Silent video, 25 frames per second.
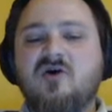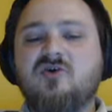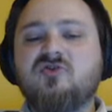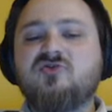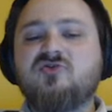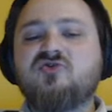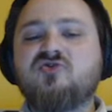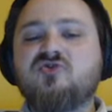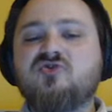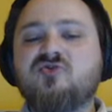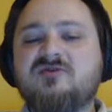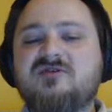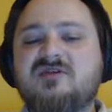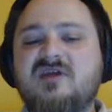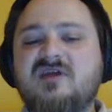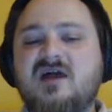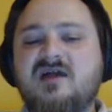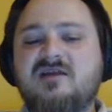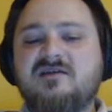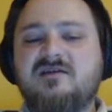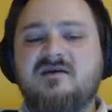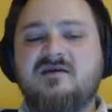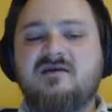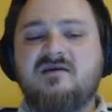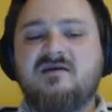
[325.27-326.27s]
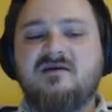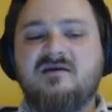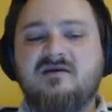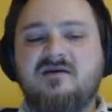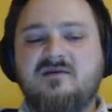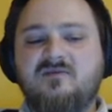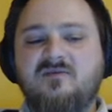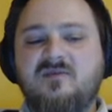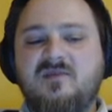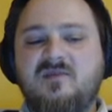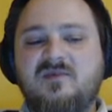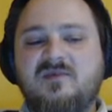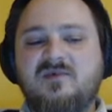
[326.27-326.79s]
odrzucanie
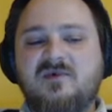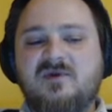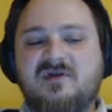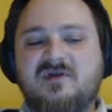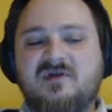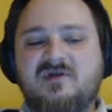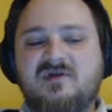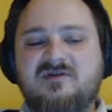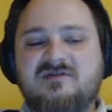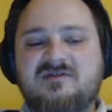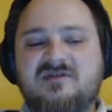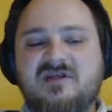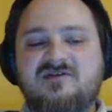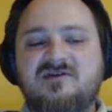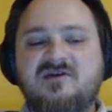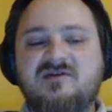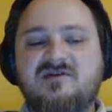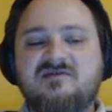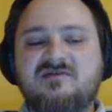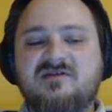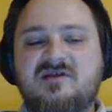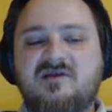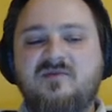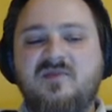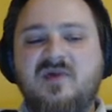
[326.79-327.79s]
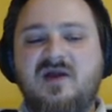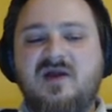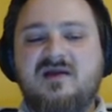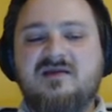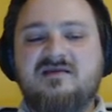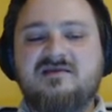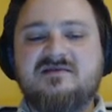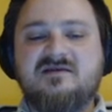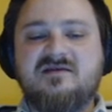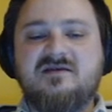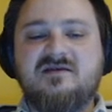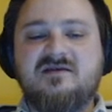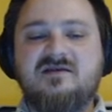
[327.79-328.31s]
e, zarządzeń
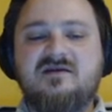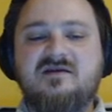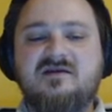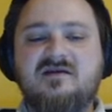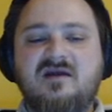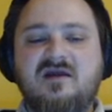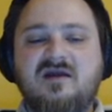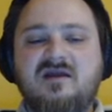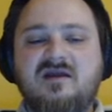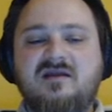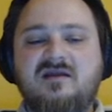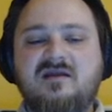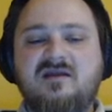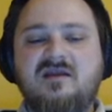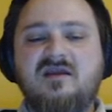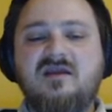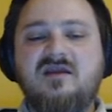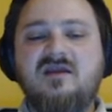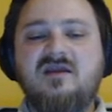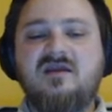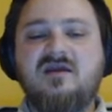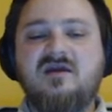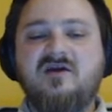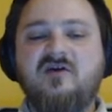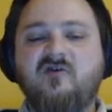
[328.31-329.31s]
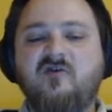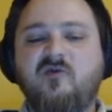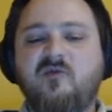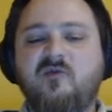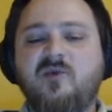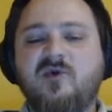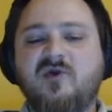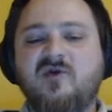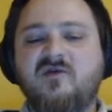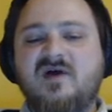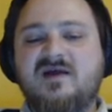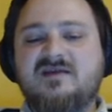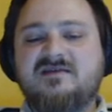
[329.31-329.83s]
pańskich i
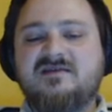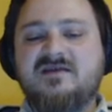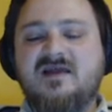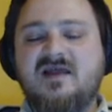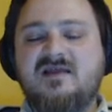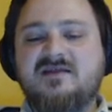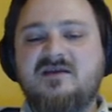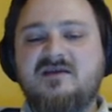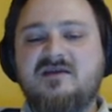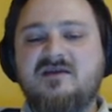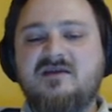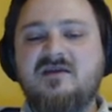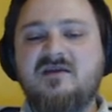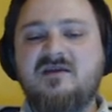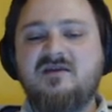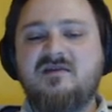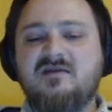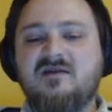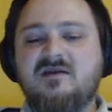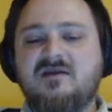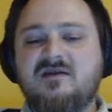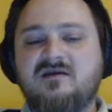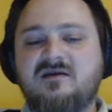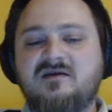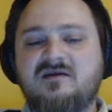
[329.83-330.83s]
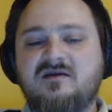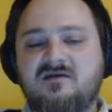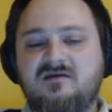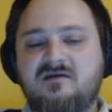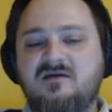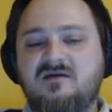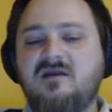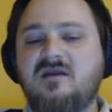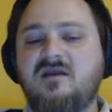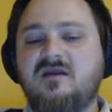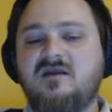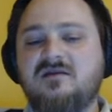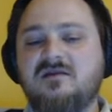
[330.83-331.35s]
wprowadzanie innych,
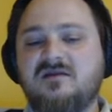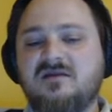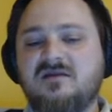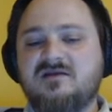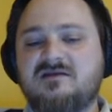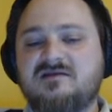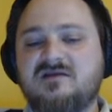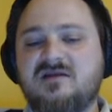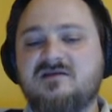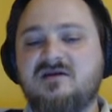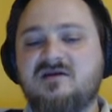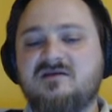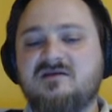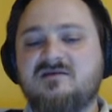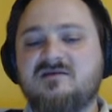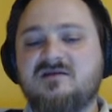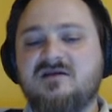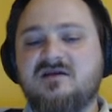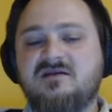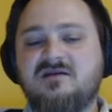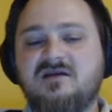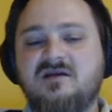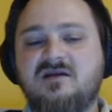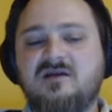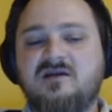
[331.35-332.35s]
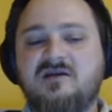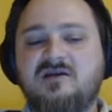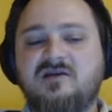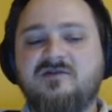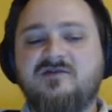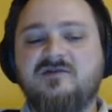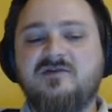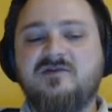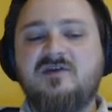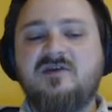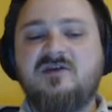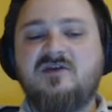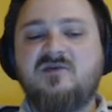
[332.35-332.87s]
innych zarządzeń
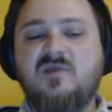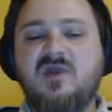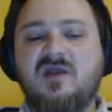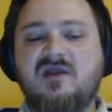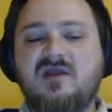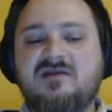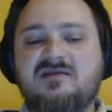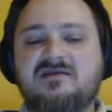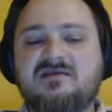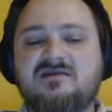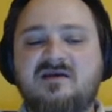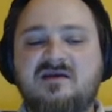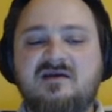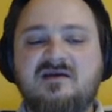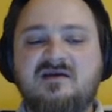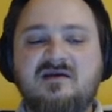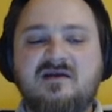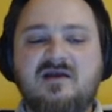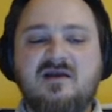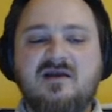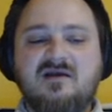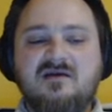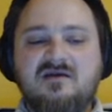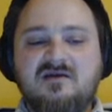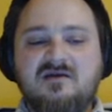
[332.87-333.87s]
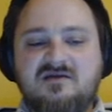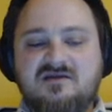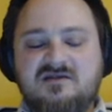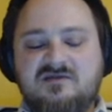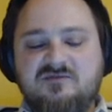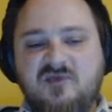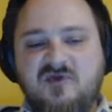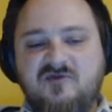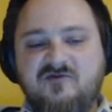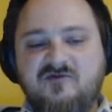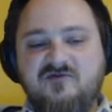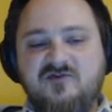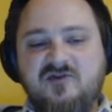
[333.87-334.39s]
w ich miejsce
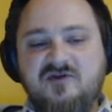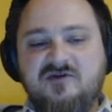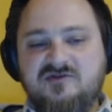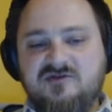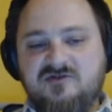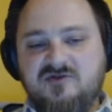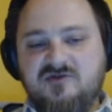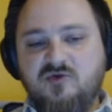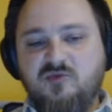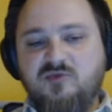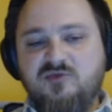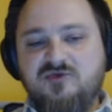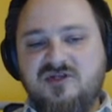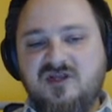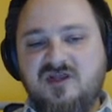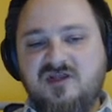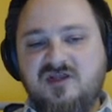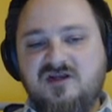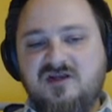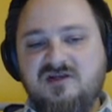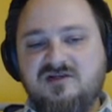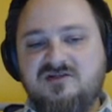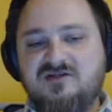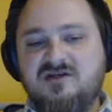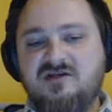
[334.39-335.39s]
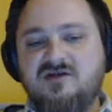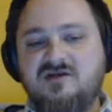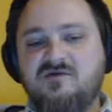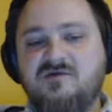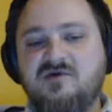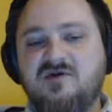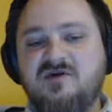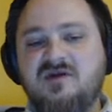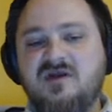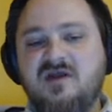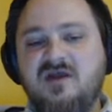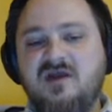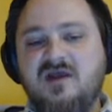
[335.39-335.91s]
z pewnością
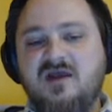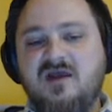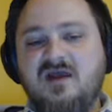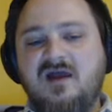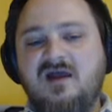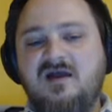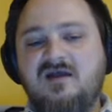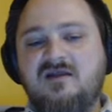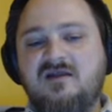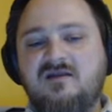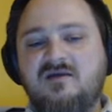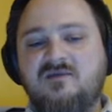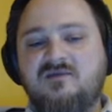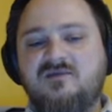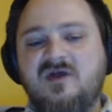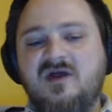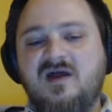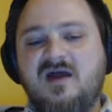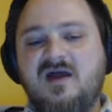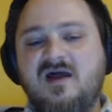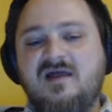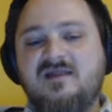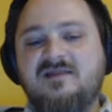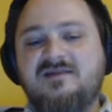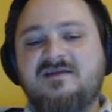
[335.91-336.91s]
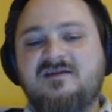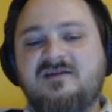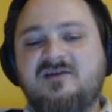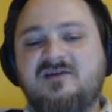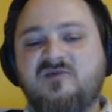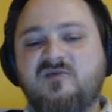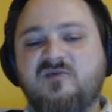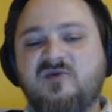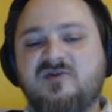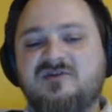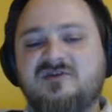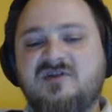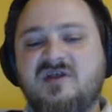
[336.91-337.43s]
przeraziły a,
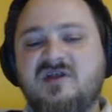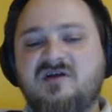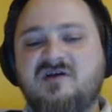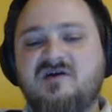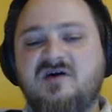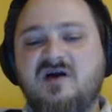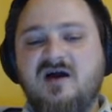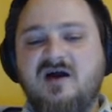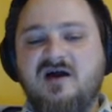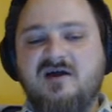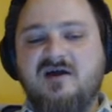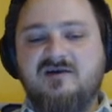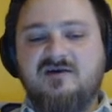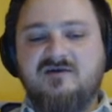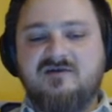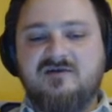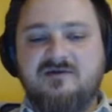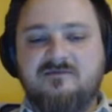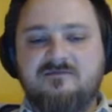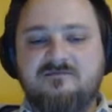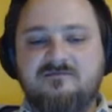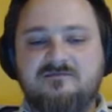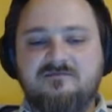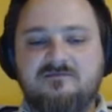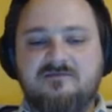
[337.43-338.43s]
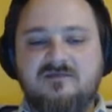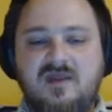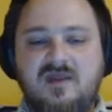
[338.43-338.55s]
antytypicznego Aarona.